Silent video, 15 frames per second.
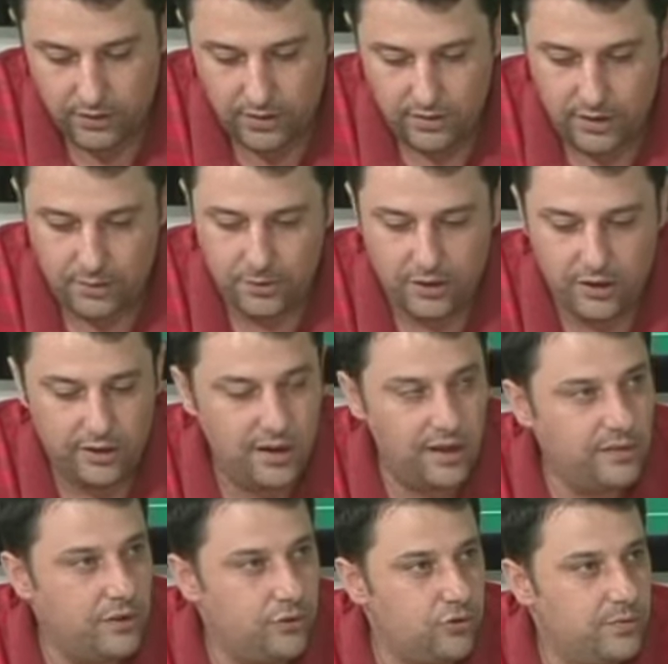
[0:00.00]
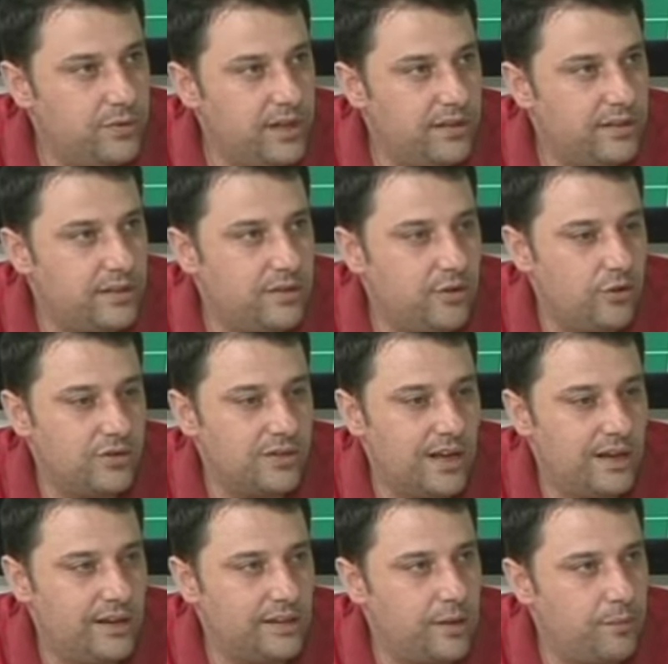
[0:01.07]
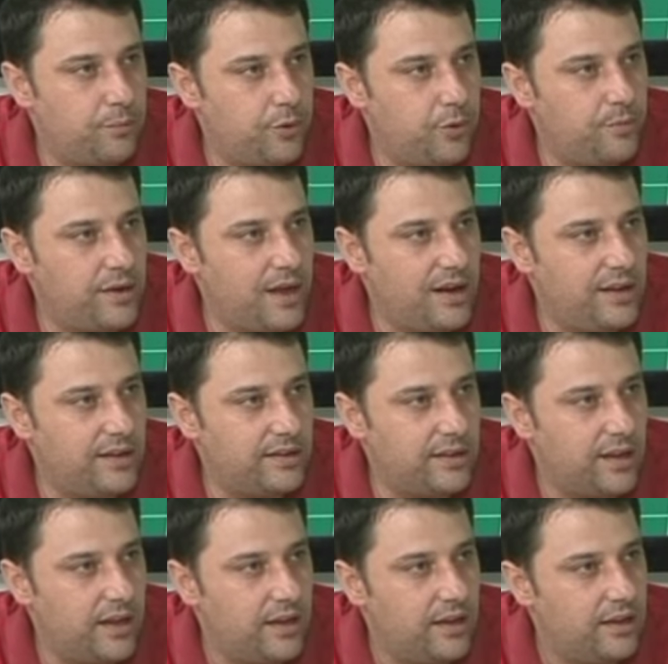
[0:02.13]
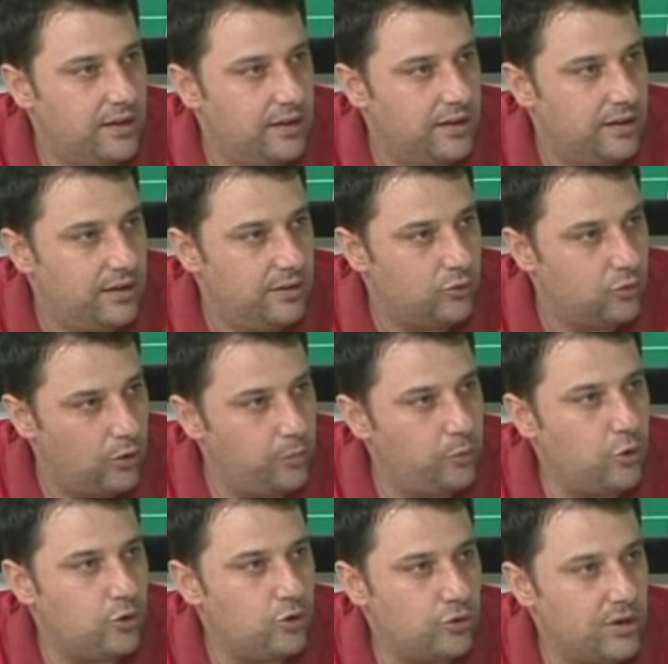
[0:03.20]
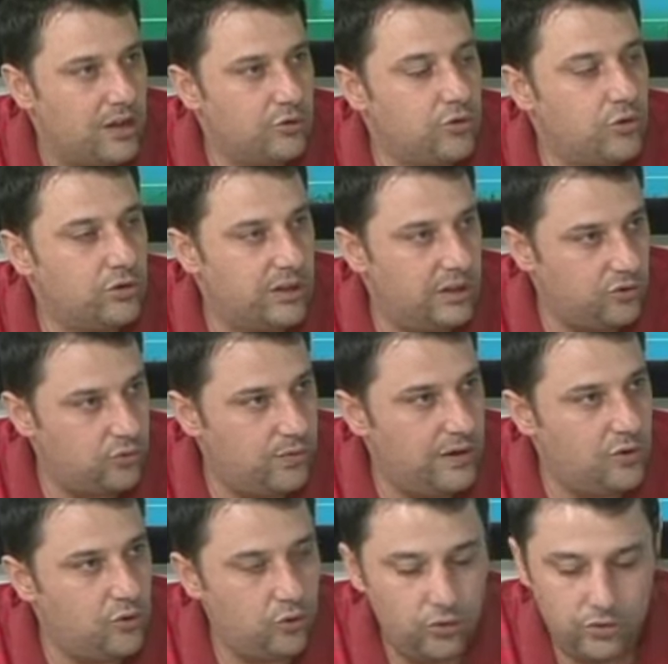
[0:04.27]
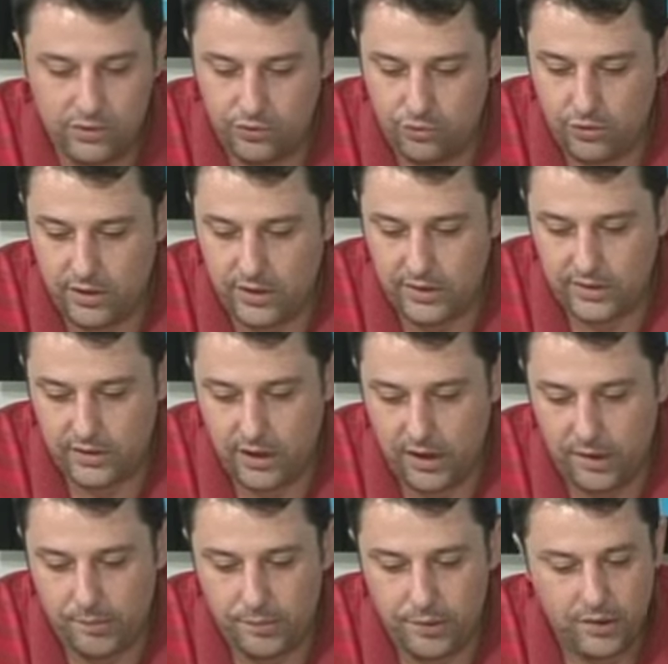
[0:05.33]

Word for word: Tabii İrlanda Cumhuriyeti'nde özellikle Premier Lig'de top koşturan çok tecrübeli oyunculara sahip.